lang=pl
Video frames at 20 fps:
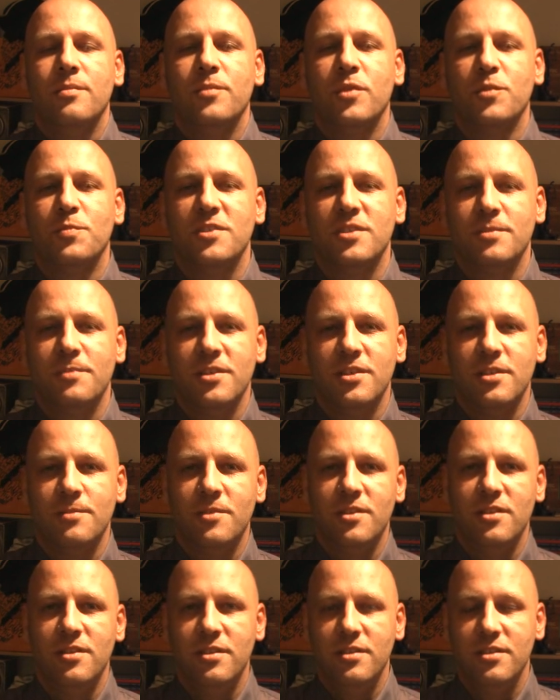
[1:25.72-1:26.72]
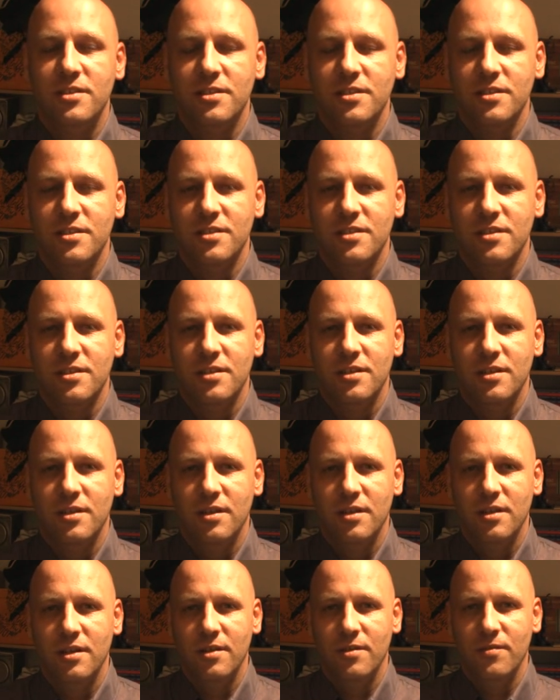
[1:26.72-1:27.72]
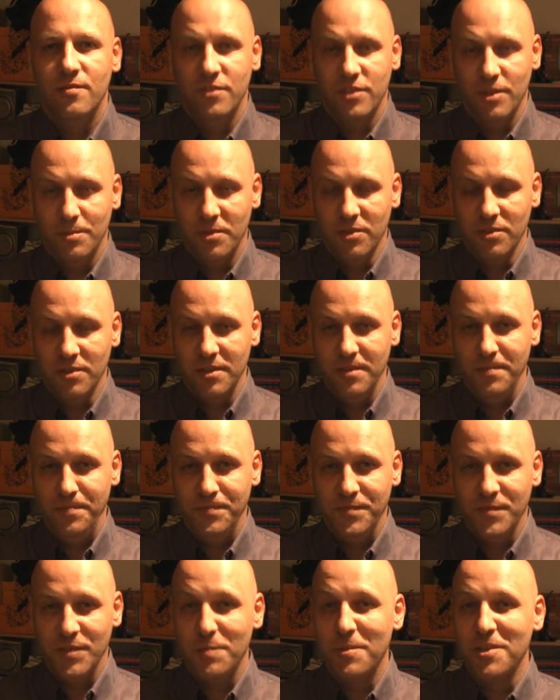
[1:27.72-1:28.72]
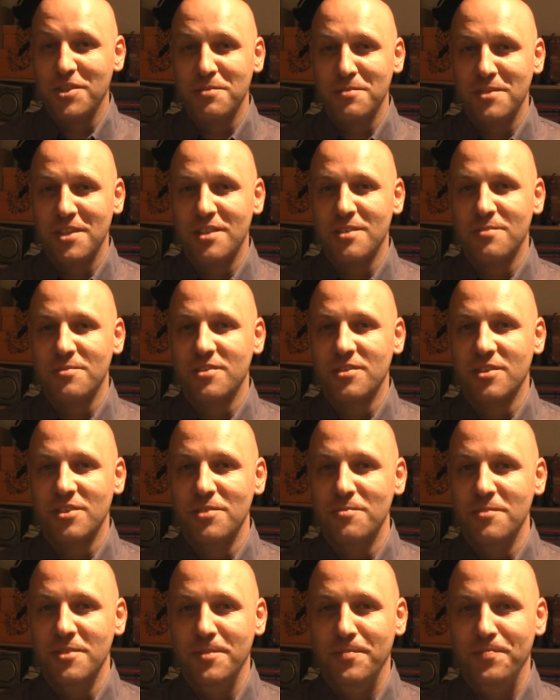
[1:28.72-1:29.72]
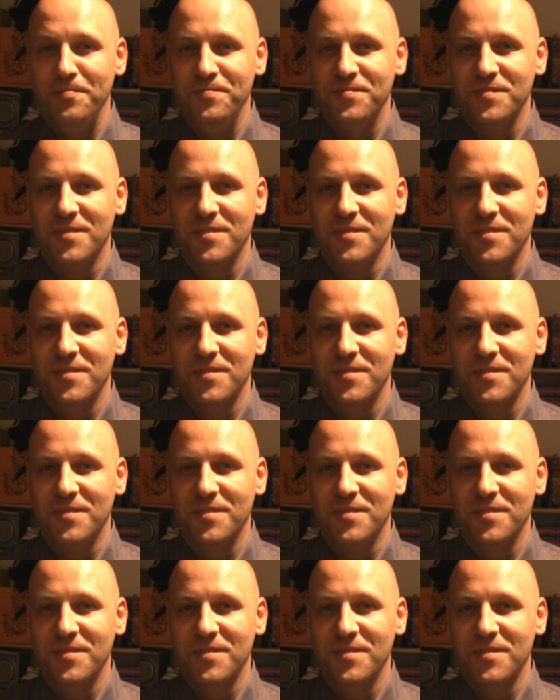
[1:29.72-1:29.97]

Podpisy będziemy liczyć w sobotę. Zobaczymy, na czym stoimy.